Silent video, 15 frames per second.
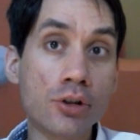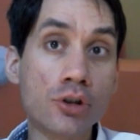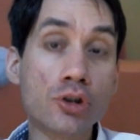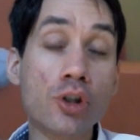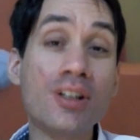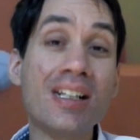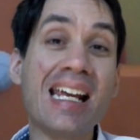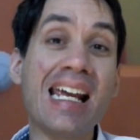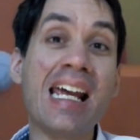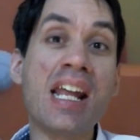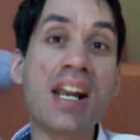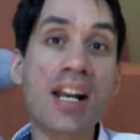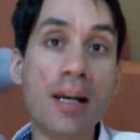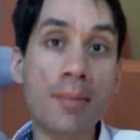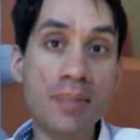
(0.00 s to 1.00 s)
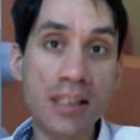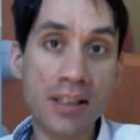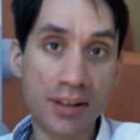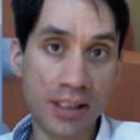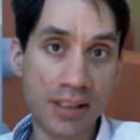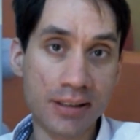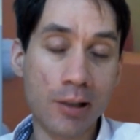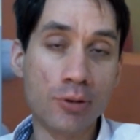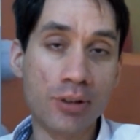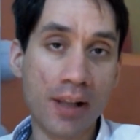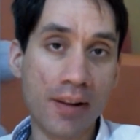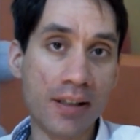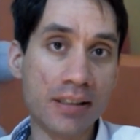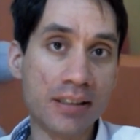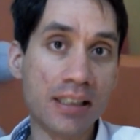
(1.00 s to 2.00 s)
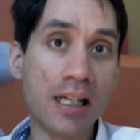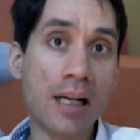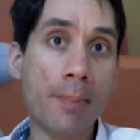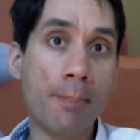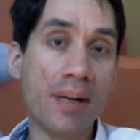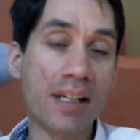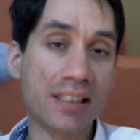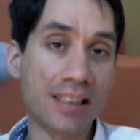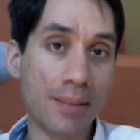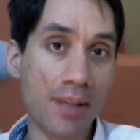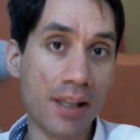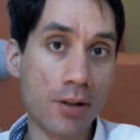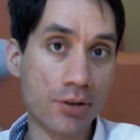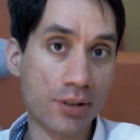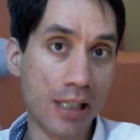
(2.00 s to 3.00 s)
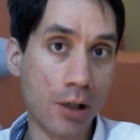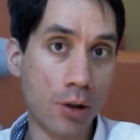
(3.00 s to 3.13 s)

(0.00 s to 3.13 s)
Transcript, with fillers: son herramientas de la ultraderecha más que medios de la